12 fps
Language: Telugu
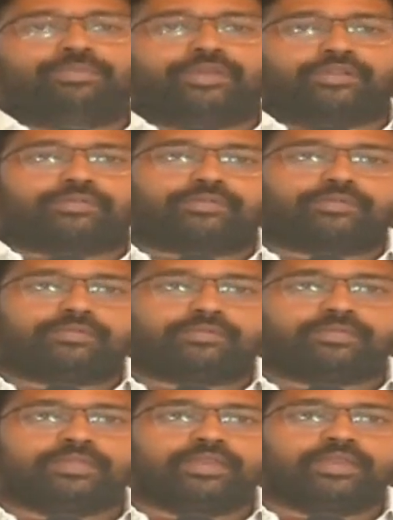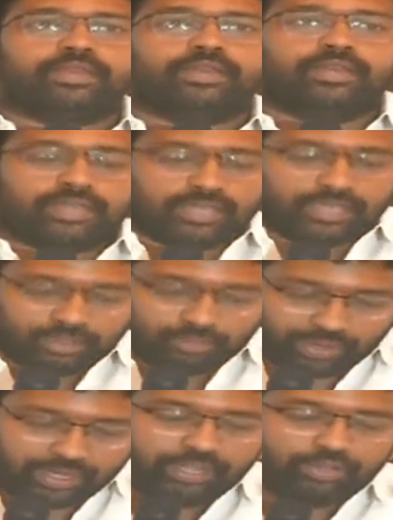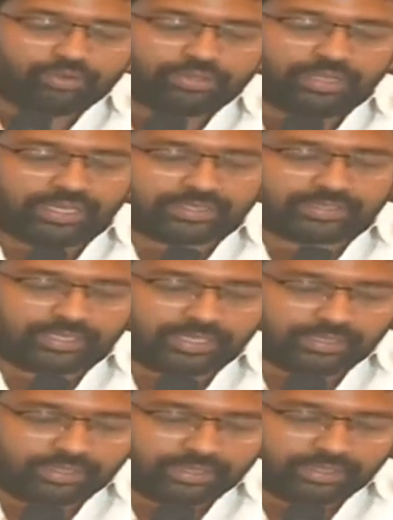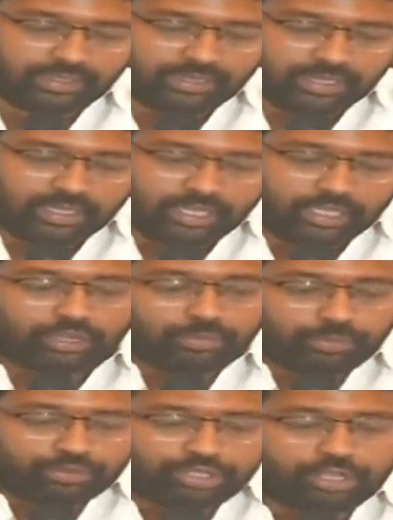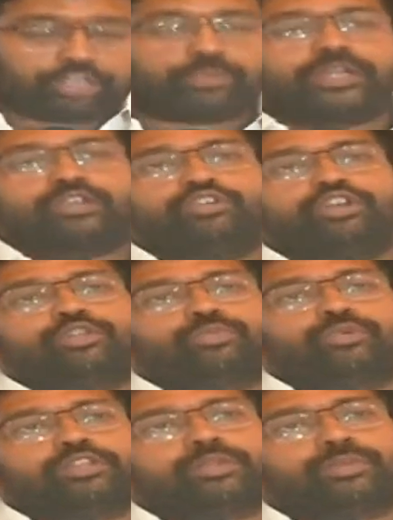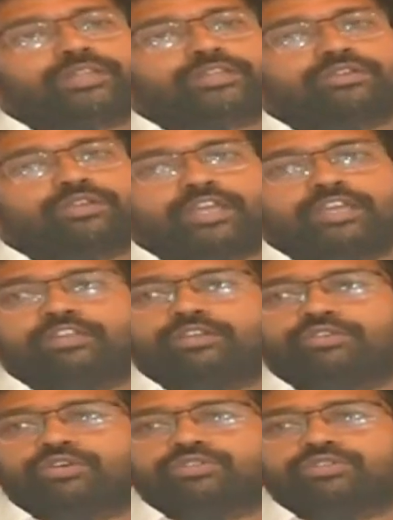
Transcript: వీరిద్దరిని వైసీపీ హైకమాండ్ కూడా సముదాయించలేకపోతోంది ఫలితంగా విభేదాలు అంతకంతకు పెరిగిపోతున్నాయి